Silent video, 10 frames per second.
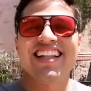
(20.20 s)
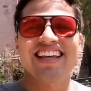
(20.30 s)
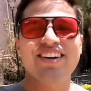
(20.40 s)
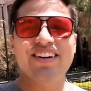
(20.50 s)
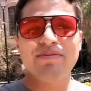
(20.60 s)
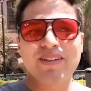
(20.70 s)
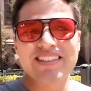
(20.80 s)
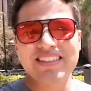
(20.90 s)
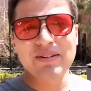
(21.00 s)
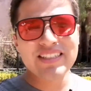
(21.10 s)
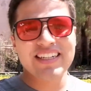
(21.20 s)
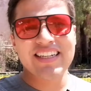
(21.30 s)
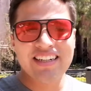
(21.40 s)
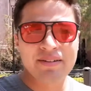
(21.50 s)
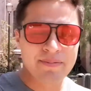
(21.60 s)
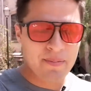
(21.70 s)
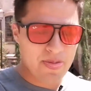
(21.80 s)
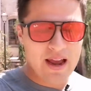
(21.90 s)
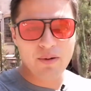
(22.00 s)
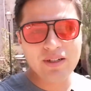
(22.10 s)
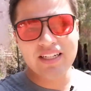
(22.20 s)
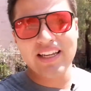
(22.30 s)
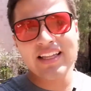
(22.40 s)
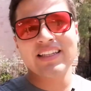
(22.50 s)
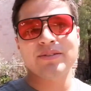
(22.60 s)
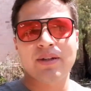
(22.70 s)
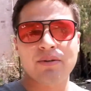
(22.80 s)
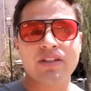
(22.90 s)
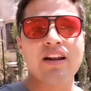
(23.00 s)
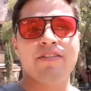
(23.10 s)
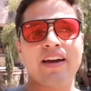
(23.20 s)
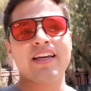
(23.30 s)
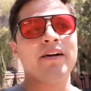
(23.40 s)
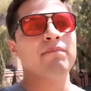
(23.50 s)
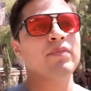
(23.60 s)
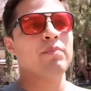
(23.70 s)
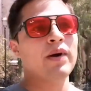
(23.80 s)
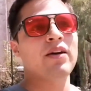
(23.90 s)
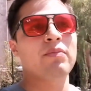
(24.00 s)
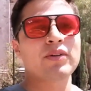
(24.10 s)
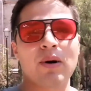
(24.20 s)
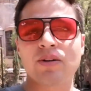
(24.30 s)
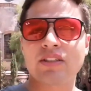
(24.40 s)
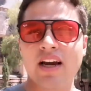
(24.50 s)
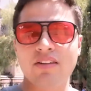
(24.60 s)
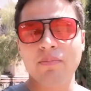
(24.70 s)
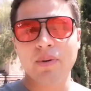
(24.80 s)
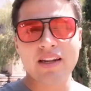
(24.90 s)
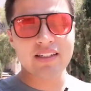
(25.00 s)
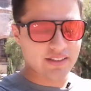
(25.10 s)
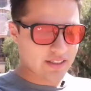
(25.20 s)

El día de hoy pues estamos aquí en Aguascalientes, vinimos a la feria, pero pues vamos llegando apenas,